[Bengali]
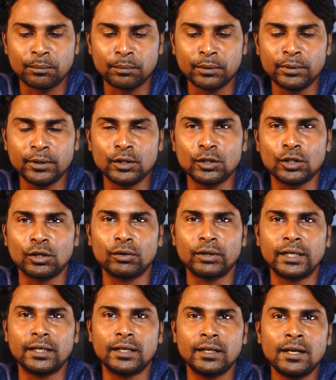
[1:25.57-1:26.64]
বিভিন্ন
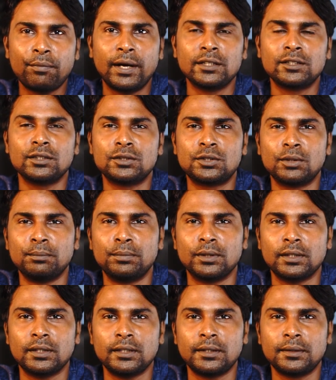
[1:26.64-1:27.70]
ধরনের ফাংশন
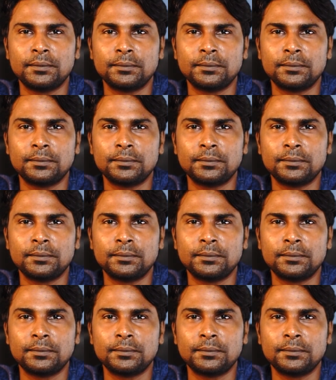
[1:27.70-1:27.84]
সম্পর্কে